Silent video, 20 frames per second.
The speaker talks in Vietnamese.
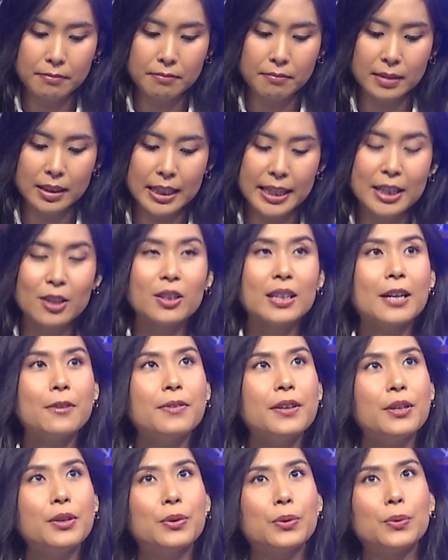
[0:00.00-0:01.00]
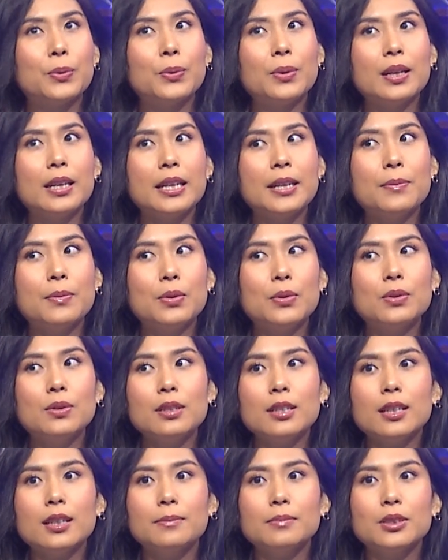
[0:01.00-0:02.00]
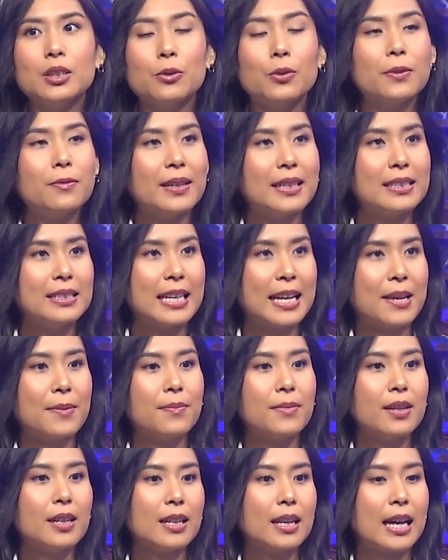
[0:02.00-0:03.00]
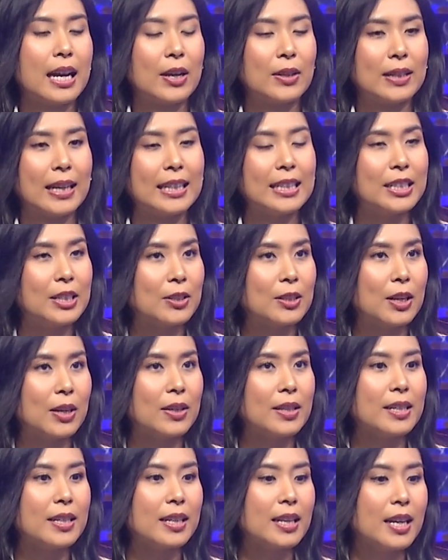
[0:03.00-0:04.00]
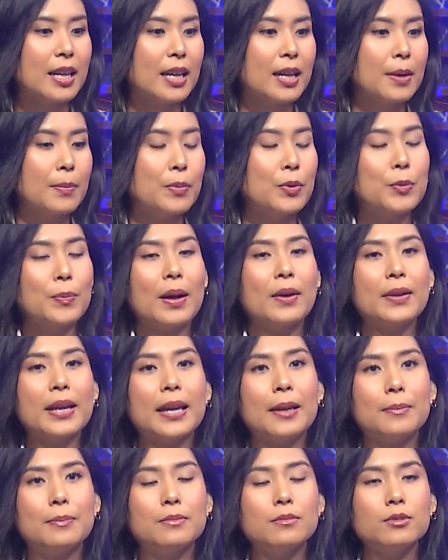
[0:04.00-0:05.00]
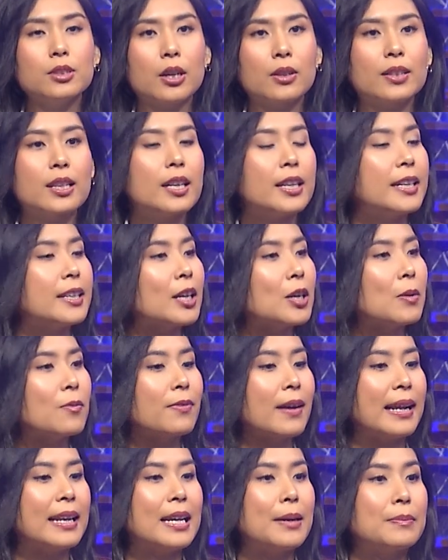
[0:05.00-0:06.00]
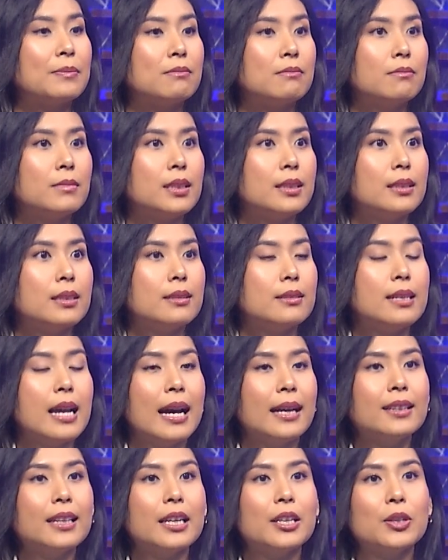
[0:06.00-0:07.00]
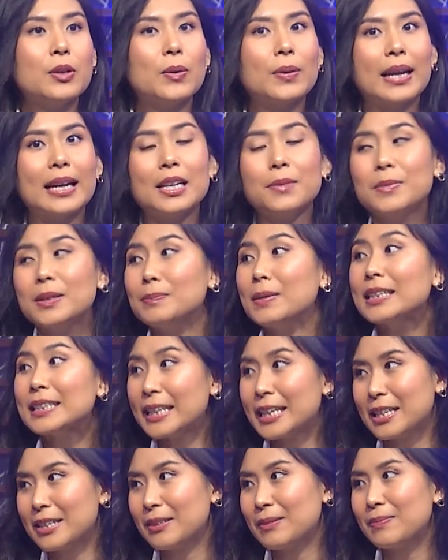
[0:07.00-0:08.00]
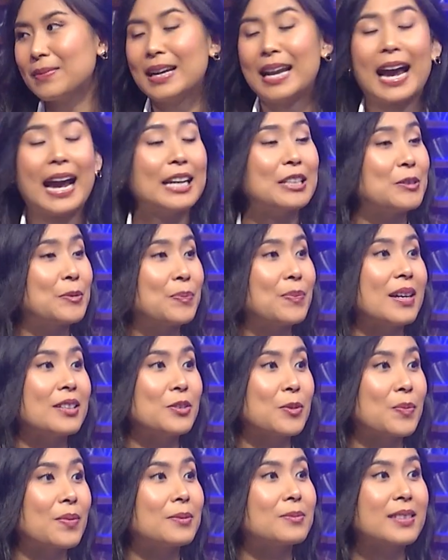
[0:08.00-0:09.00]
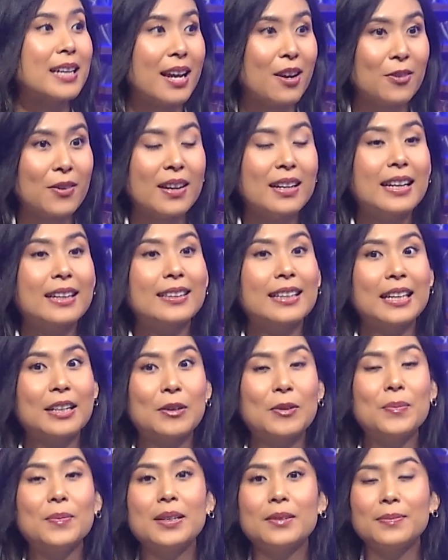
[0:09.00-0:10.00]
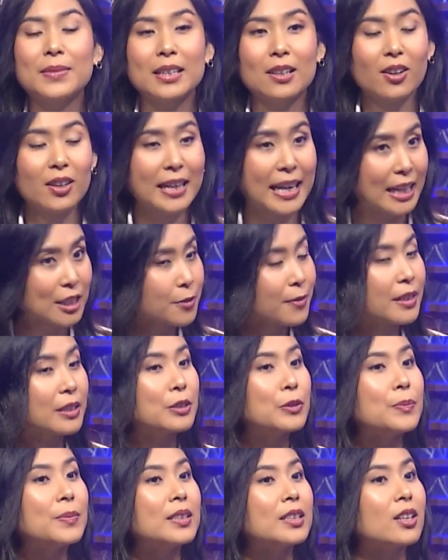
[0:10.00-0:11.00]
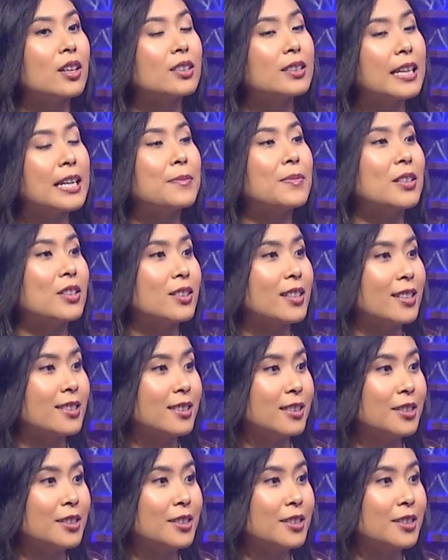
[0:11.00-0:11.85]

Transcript: Ly có cái ví dụ Ly muốn cho quý vị xem á, là hồi nãy Ly có nói á, mua bảo hiểm trọn đời nó không phải là mình để tiền vô một cái là mình mất tiền, mà là 20-30 năm sau á, là tiền của mình có cash value, mình có tiền mình có thể sử